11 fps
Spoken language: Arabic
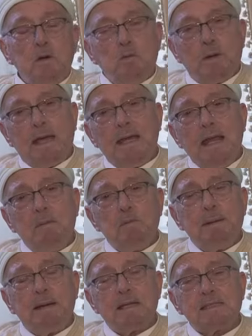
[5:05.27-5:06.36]
وكان أبو
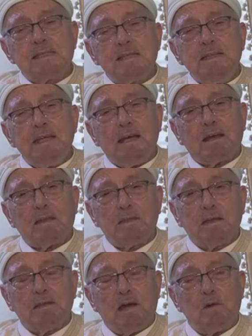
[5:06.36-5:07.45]
بكر الصديق
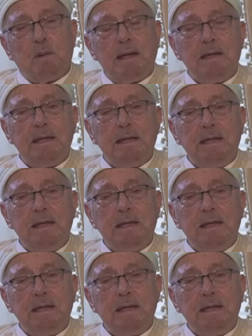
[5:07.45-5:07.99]
رضي الله عنه